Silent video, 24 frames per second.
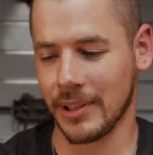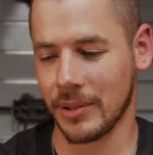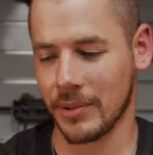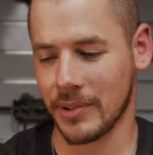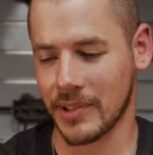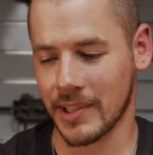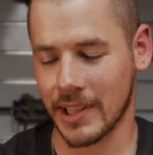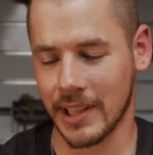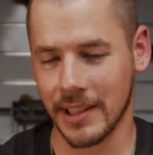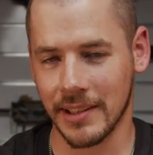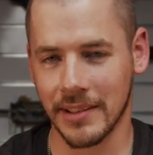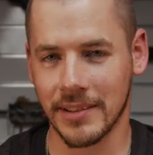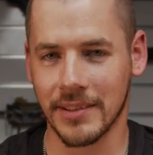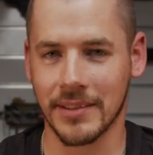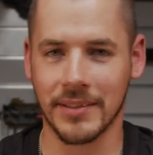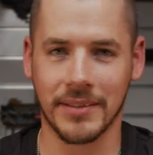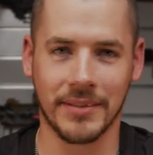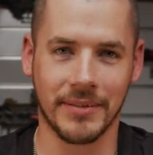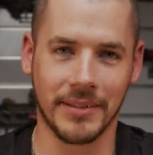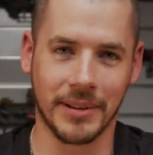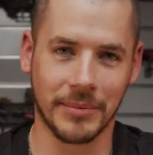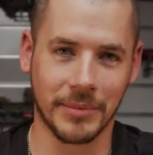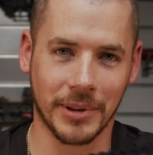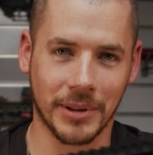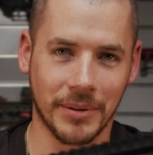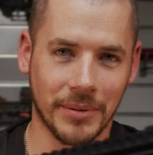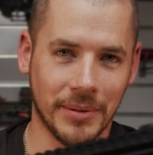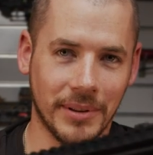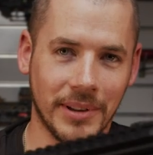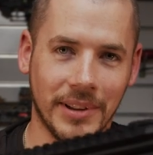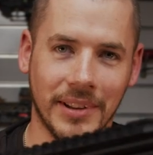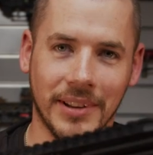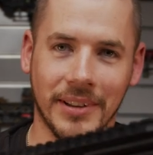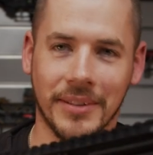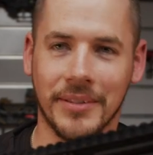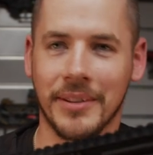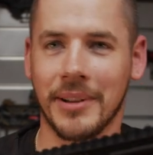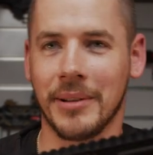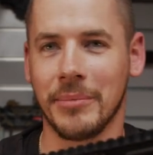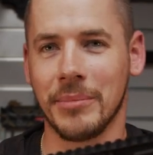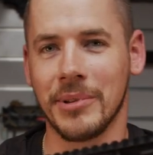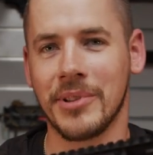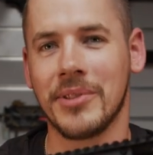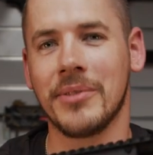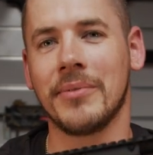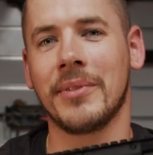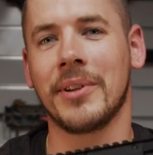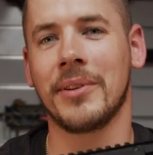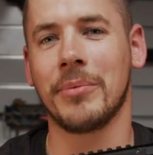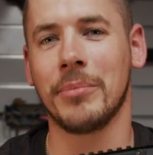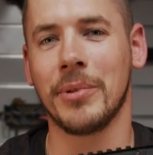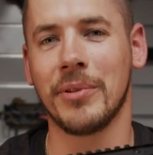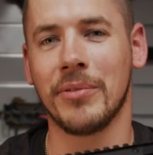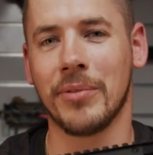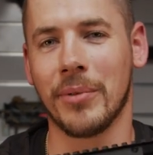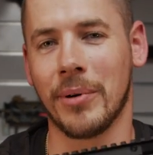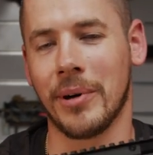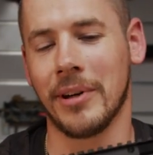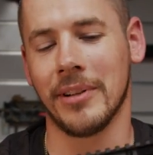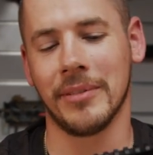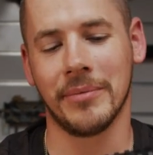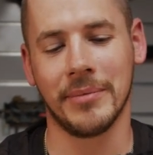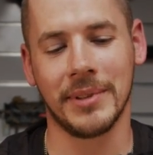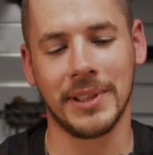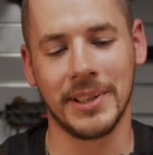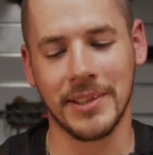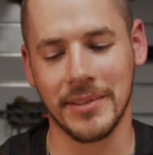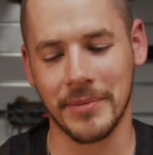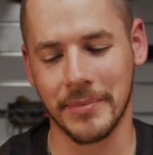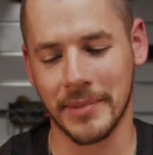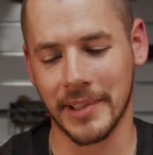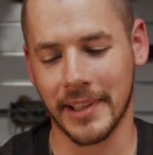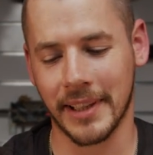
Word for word: wer uns kennt, wir haben natürlich hier wieder ein bisschen was mit vor, mit diesem